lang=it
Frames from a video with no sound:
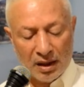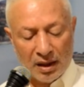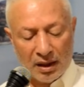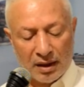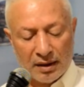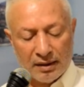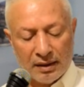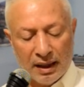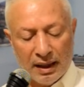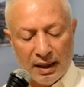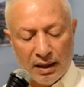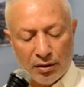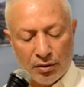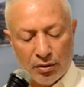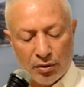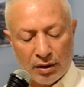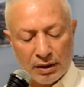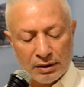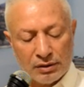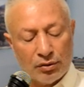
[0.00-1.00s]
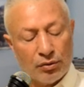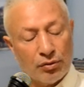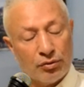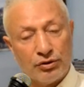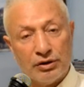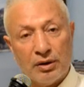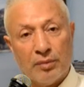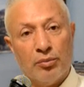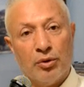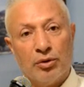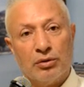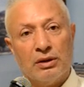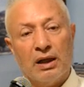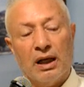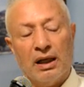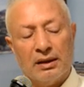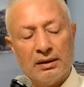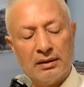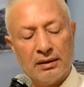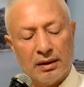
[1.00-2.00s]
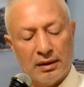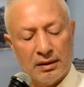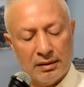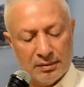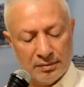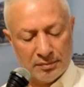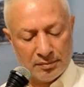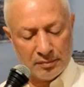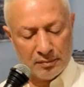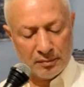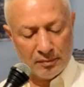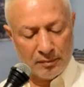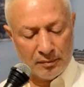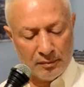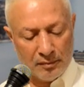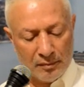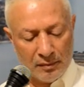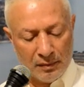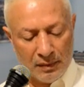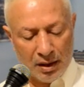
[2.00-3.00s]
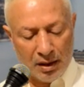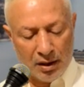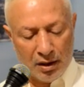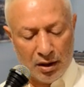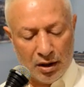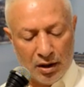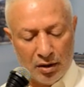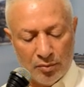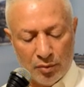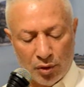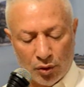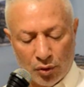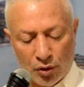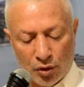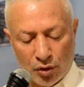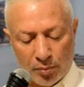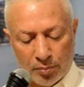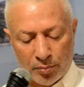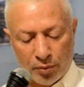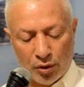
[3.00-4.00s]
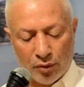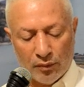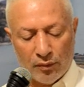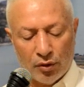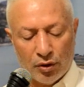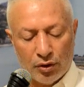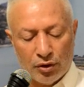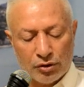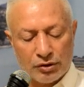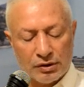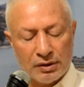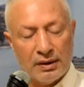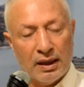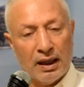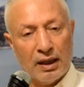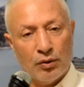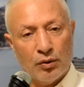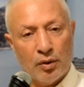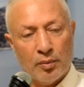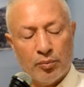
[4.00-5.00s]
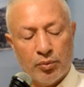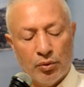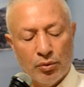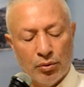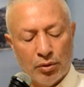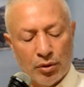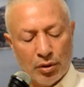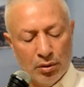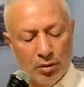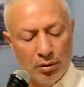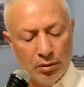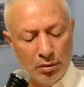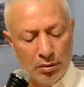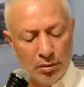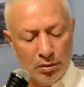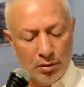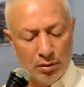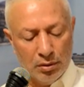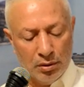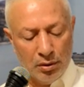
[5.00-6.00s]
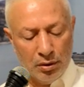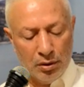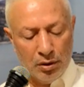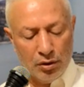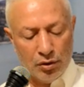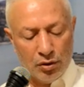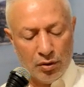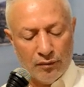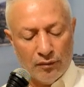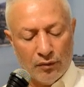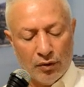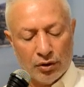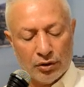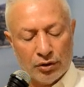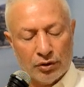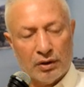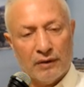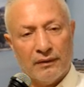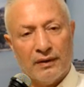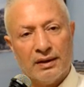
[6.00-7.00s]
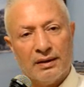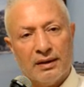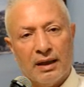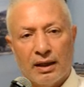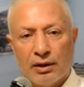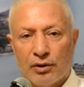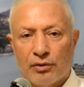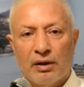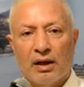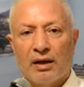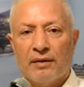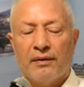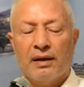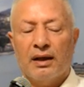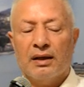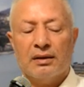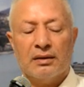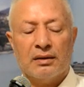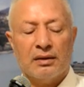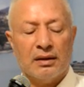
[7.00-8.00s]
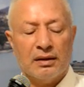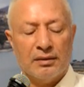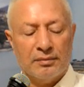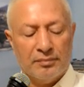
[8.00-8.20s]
Ritengo che sono già abbondante. Il mio corpo lo voglio snello e puro, non voglio diventare un elefante.